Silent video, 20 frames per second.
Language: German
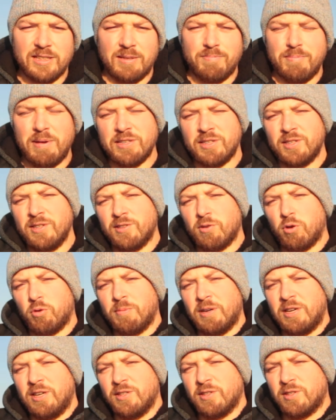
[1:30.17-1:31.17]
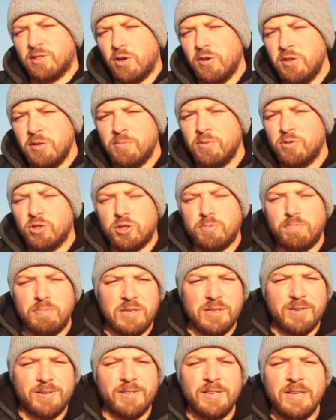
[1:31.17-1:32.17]
Am besten ist auch mit der Sonne
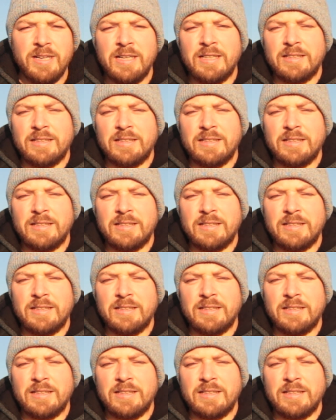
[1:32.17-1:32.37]
spielen.